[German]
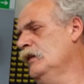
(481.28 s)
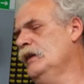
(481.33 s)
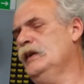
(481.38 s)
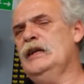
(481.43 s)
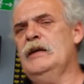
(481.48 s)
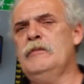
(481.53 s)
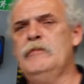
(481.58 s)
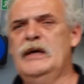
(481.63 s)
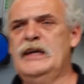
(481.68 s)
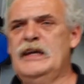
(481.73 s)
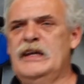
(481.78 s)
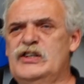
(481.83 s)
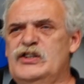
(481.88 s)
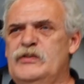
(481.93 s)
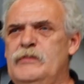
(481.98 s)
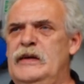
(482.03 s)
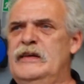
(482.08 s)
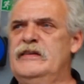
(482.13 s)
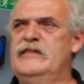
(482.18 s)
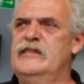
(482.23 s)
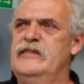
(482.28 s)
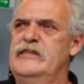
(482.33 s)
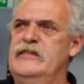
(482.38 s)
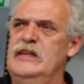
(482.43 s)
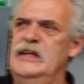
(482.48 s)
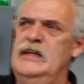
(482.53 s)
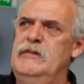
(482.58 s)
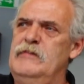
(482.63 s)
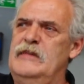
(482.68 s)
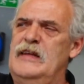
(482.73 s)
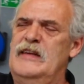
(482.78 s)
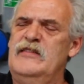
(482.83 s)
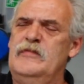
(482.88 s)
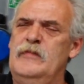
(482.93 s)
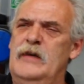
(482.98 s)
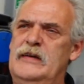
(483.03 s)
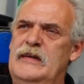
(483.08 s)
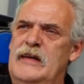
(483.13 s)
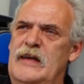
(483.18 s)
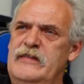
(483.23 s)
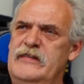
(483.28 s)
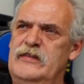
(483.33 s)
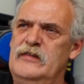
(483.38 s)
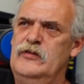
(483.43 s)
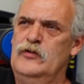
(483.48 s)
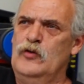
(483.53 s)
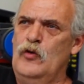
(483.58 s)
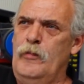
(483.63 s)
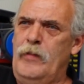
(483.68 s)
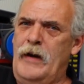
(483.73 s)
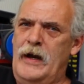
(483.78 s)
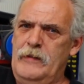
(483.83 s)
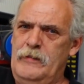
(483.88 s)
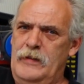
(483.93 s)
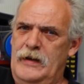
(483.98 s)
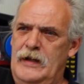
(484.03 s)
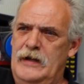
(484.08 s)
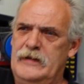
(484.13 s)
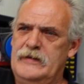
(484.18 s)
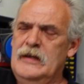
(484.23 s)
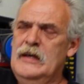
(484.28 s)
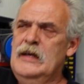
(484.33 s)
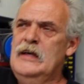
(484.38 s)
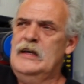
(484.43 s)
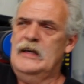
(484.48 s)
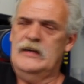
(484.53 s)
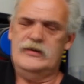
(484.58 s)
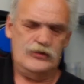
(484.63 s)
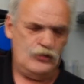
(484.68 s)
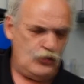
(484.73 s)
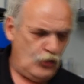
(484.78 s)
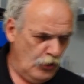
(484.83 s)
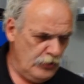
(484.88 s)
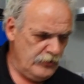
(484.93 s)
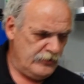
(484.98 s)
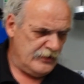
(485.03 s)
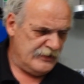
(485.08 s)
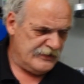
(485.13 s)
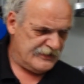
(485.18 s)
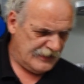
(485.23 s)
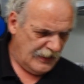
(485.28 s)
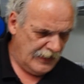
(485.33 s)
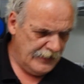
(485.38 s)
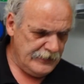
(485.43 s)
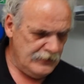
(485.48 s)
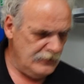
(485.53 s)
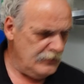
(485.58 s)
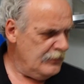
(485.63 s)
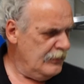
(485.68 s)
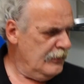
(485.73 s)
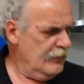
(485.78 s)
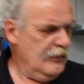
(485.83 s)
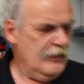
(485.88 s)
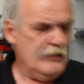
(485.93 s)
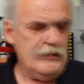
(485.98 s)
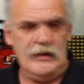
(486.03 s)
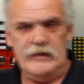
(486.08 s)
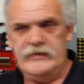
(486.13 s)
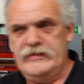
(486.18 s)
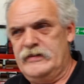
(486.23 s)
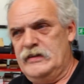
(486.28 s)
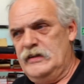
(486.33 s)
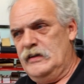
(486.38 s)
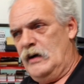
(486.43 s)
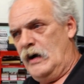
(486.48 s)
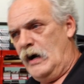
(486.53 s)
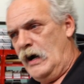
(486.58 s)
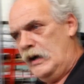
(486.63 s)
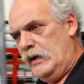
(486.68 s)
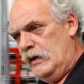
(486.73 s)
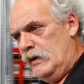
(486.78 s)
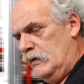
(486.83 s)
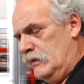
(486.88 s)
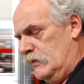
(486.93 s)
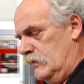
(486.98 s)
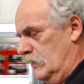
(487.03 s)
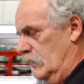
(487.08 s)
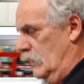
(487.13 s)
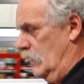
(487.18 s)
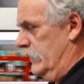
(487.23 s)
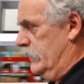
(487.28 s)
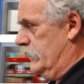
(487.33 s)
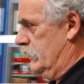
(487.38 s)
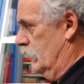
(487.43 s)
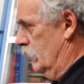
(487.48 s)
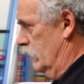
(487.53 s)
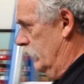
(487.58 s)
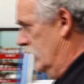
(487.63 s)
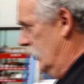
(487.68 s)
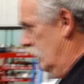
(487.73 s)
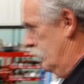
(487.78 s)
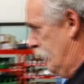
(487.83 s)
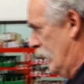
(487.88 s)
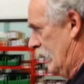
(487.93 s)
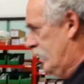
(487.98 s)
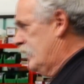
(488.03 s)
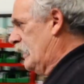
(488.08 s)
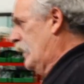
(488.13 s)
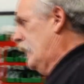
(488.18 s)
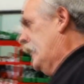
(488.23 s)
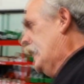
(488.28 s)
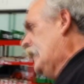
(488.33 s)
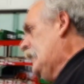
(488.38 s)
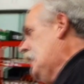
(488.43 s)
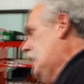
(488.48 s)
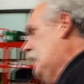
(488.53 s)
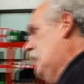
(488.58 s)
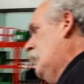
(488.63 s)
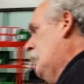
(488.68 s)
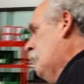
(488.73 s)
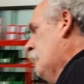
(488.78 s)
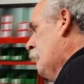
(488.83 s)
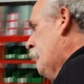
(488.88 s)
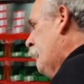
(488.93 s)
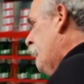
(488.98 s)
in dem Managementsystem, dass man das so beibehält. Es könnte sein, dass die, He äh, die Heizung, die Batterie